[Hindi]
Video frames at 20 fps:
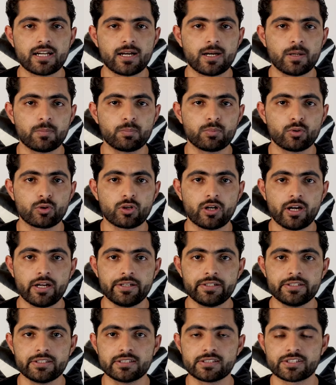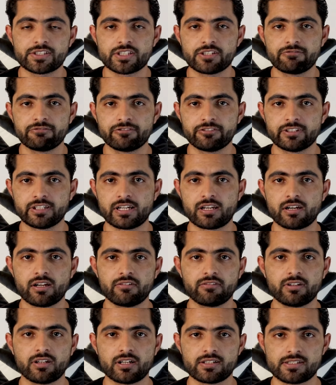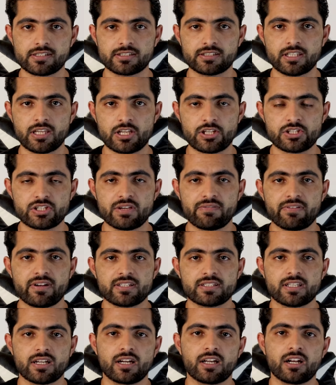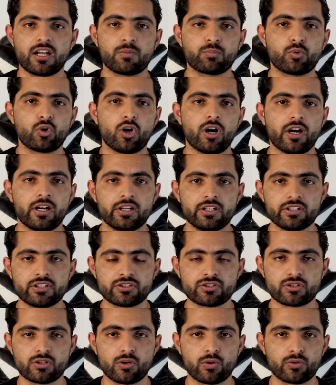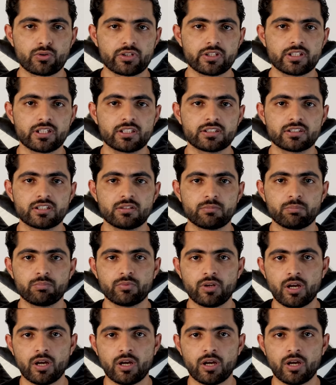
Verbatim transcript: आप लोग आइडियल से विड्रा कर सकते हैं जी फ्रेंड्स हाँ अगर आपको आइडियल लॉटरी के अंदर